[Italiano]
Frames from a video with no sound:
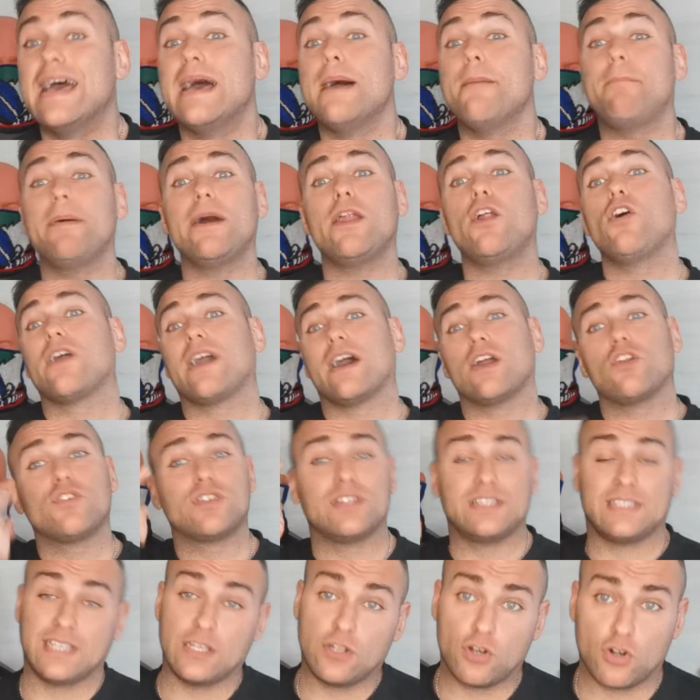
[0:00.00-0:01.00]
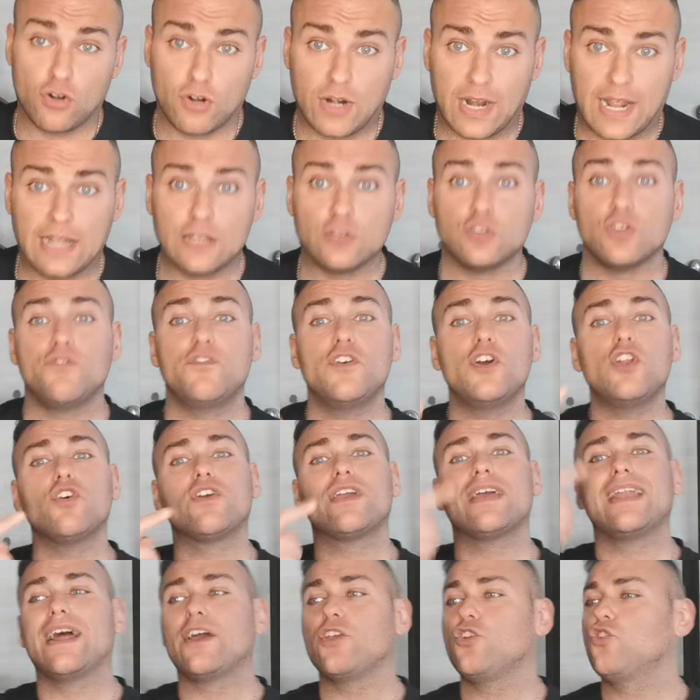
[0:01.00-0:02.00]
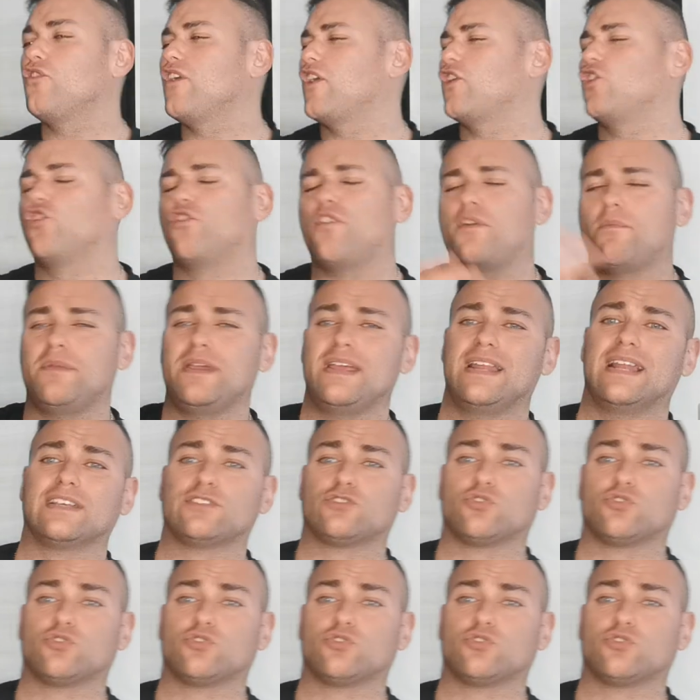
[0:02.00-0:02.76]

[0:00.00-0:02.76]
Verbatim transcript: Però, caro Cristiano Ronaldo, è vero che la Juve ha 9.000